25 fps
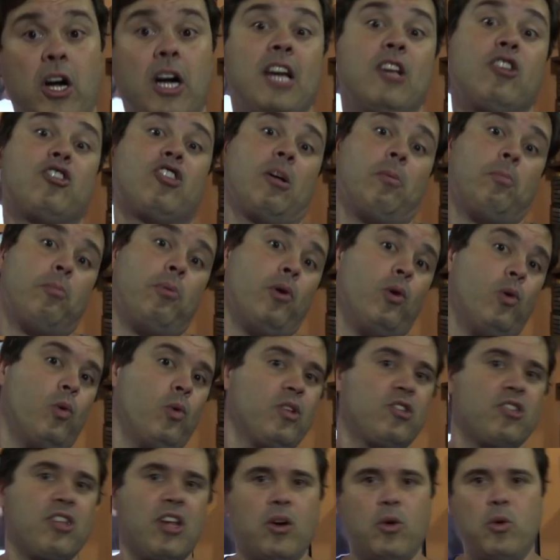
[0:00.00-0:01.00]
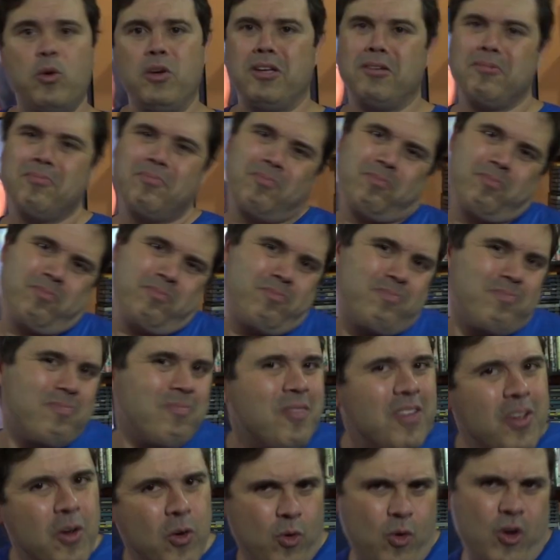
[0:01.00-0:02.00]
Ah, isso é bom, isso é ruim?
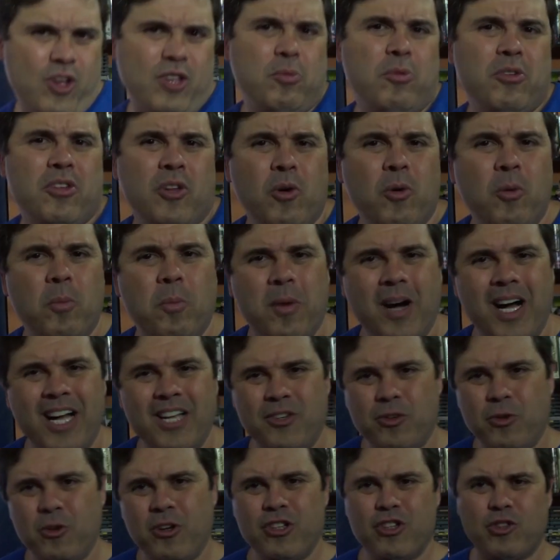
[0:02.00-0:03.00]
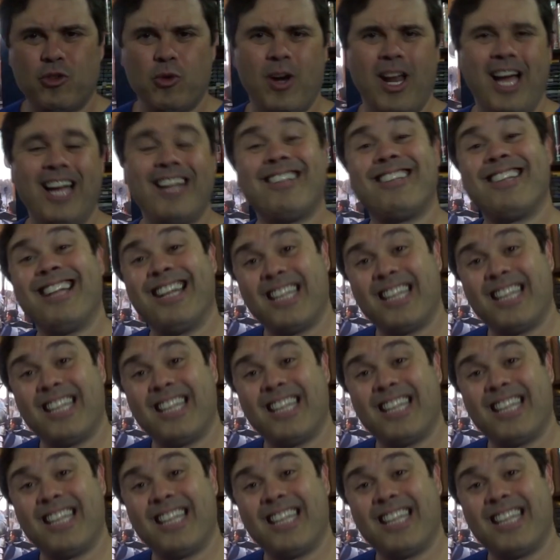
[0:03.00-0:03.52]
Eu gosto de Mortal Kombat, eu gosto de True Lies.